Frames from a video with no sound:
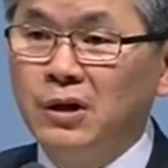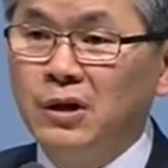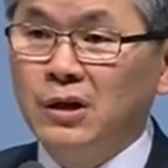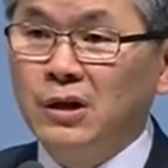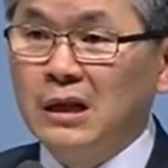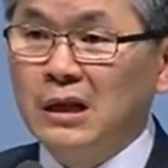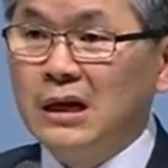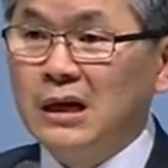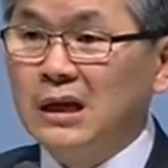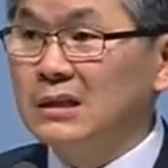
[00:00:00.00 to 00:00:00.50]

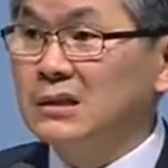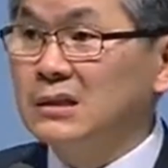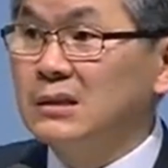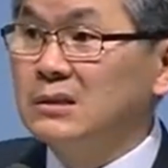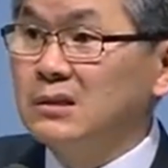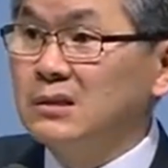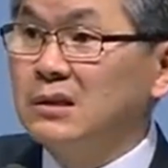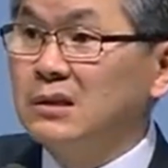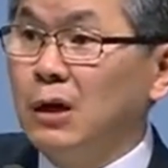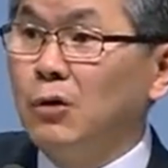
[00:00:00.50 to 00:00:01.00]
그래서 내가
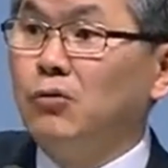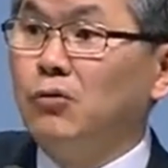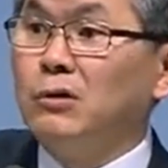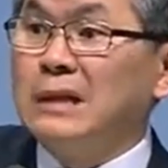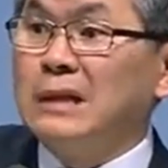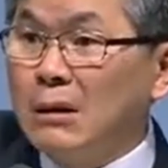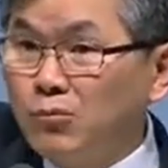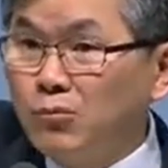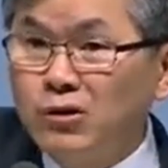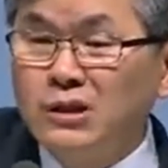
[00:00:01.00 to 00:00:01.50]
그 겨울
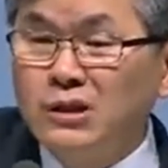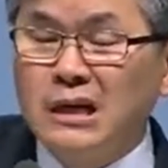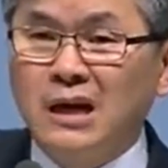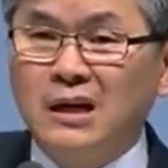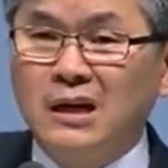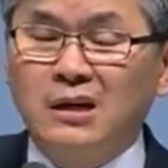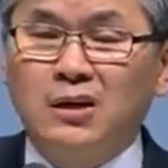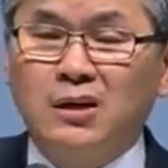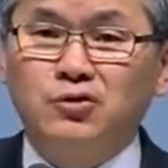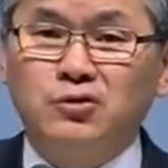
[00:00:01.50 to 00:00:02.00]
나무
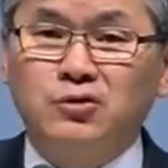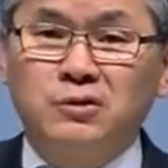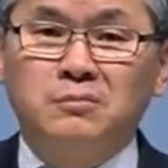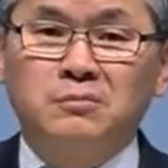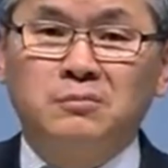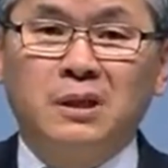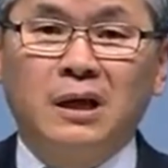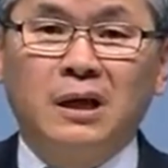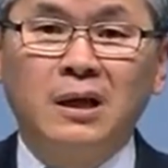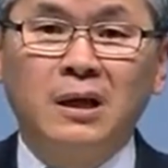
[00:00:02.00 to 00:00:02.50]
이야기를
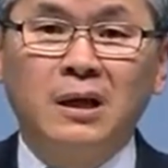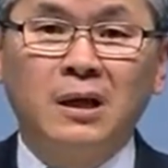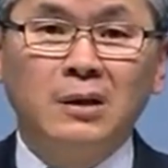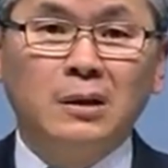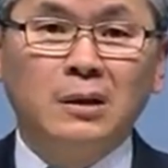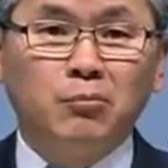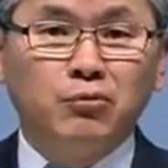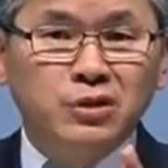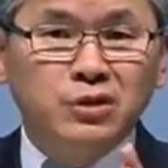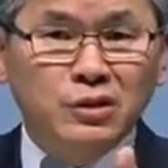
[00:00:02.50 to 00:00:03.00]
해줬습니다
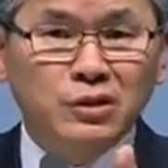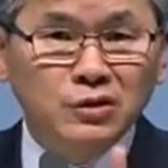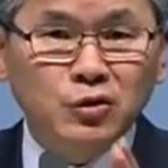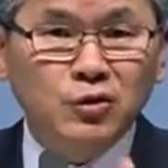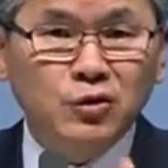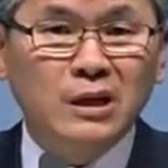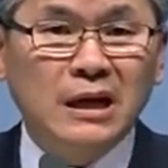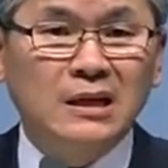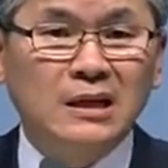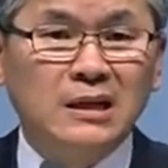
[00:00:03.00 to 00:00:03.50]
너 무슨
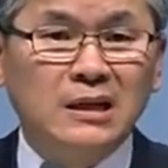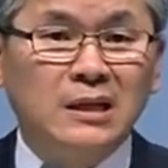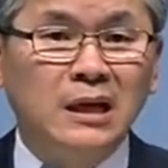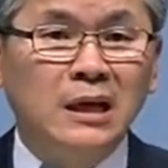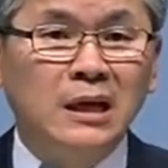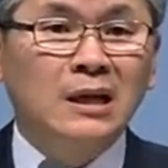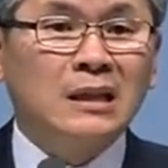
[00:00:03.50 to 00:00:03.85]
소리 하니?